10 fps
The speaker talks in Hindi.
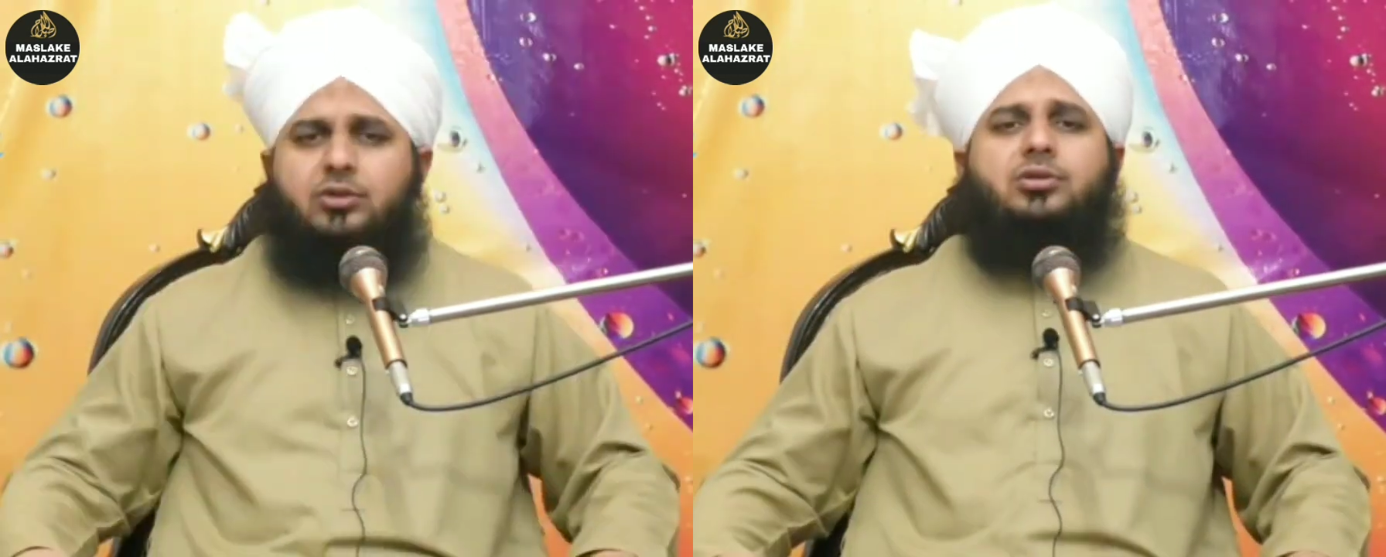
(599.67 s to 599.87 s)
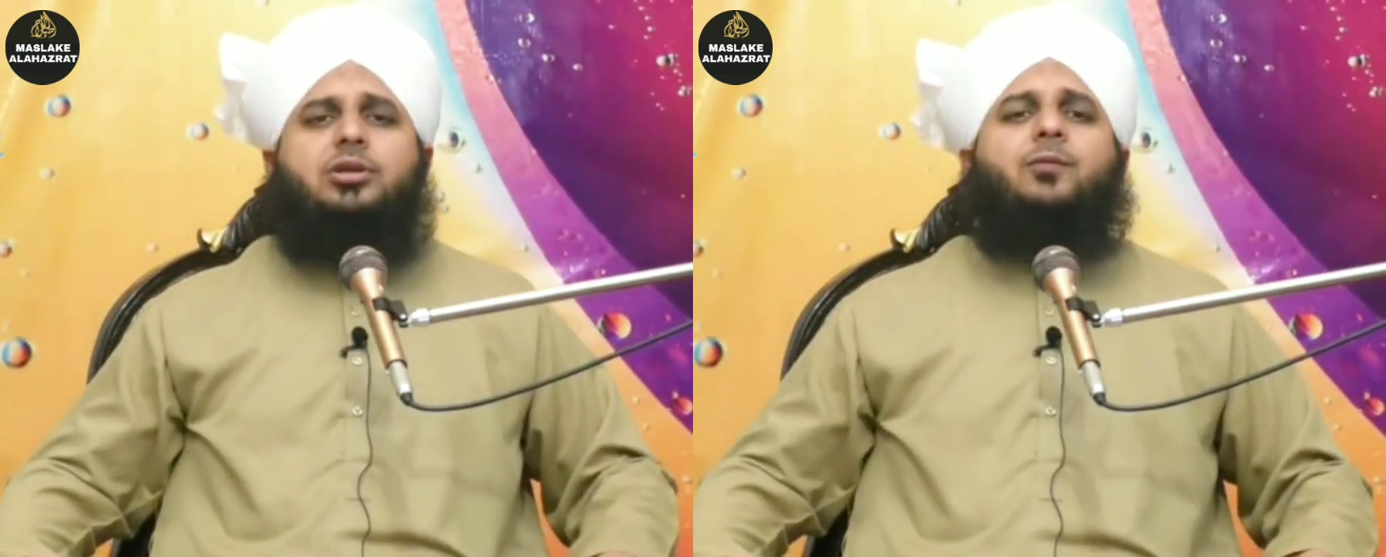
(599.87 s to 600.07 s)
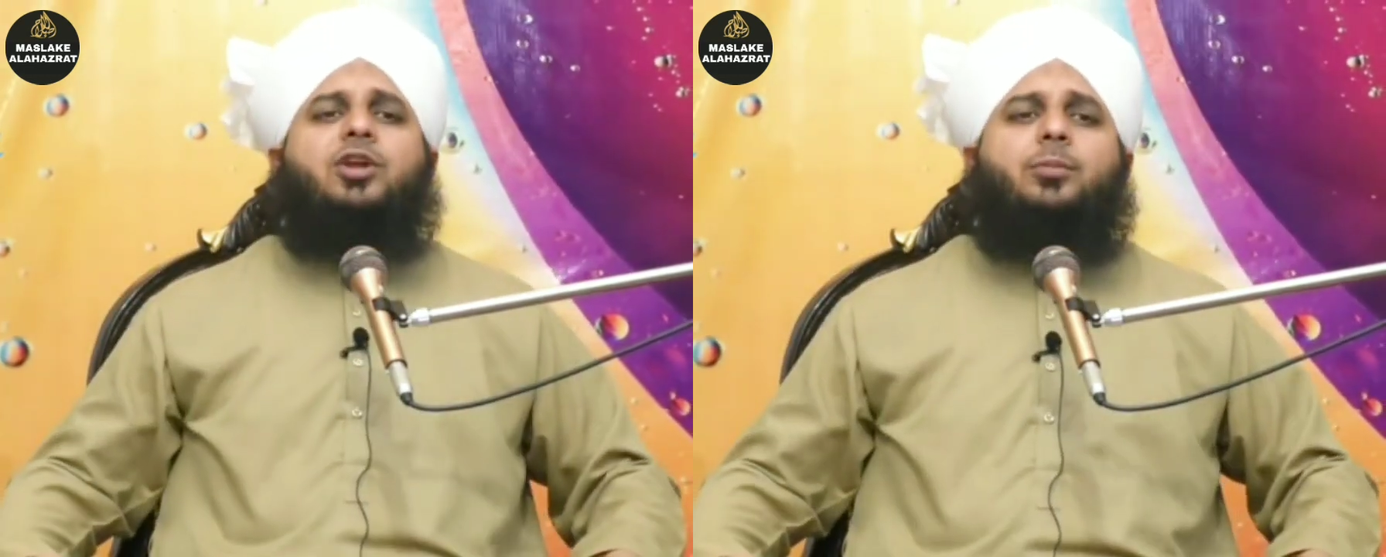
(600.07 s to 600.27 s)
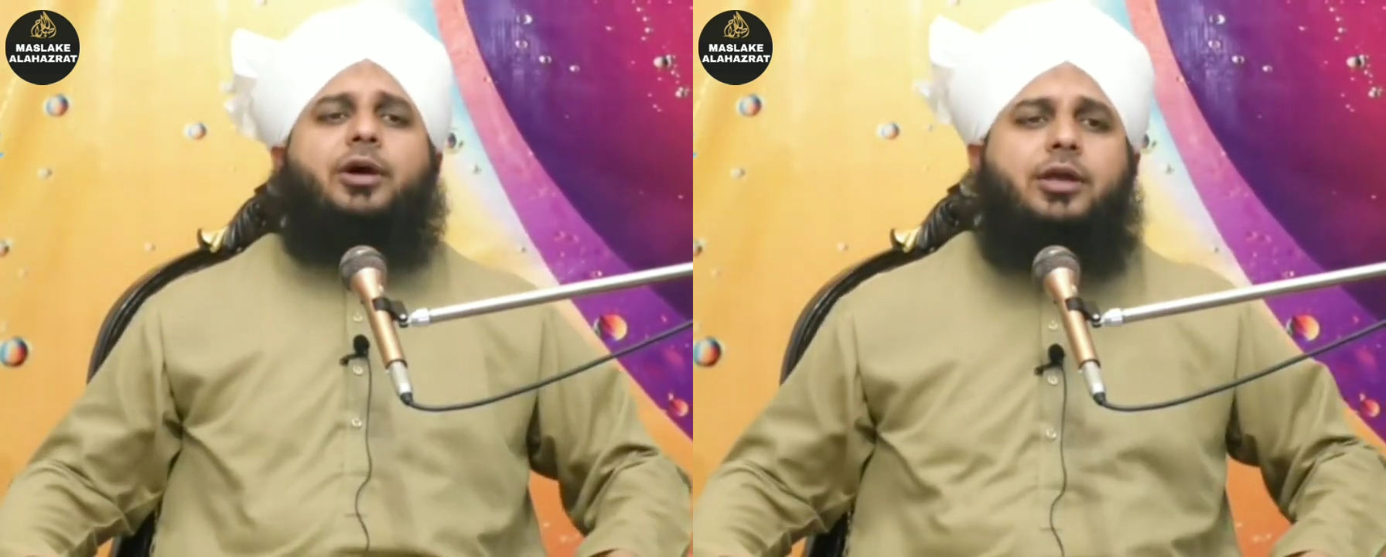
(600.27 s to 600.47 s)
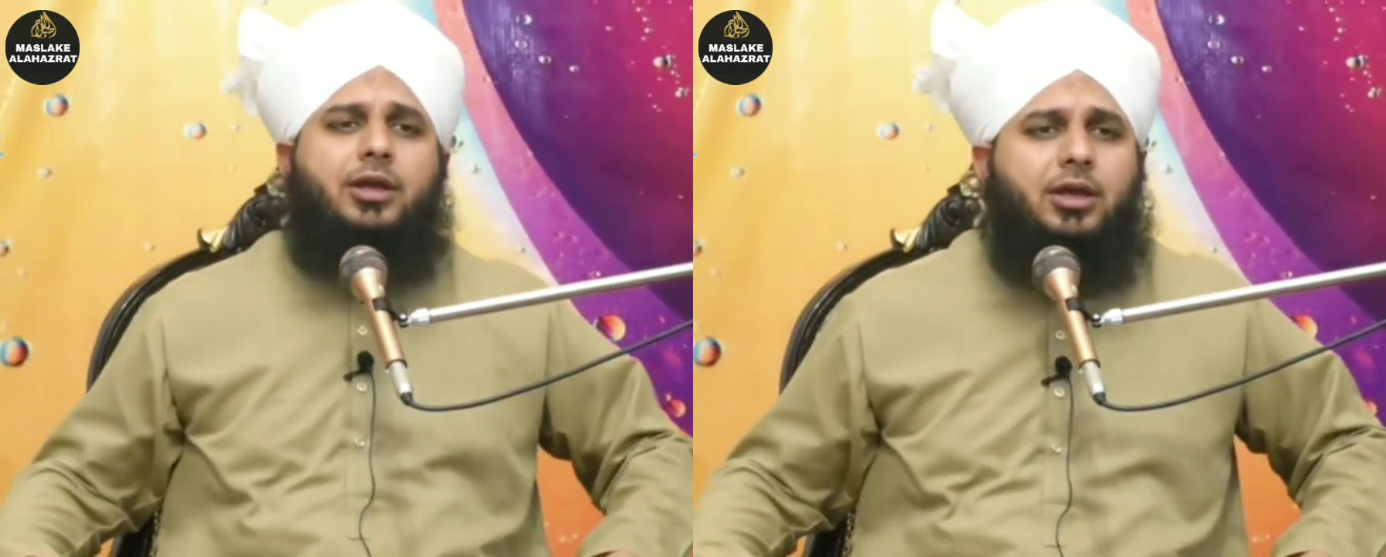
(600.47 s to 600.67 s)
इसलिए मेरे
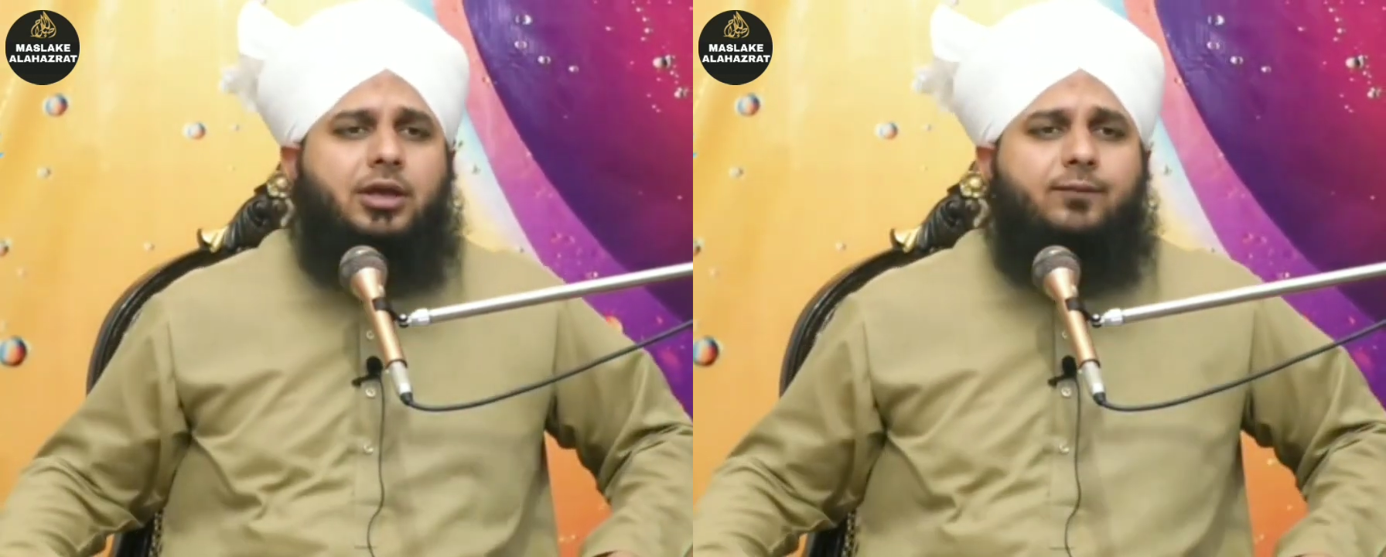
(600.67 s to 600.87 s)
भाई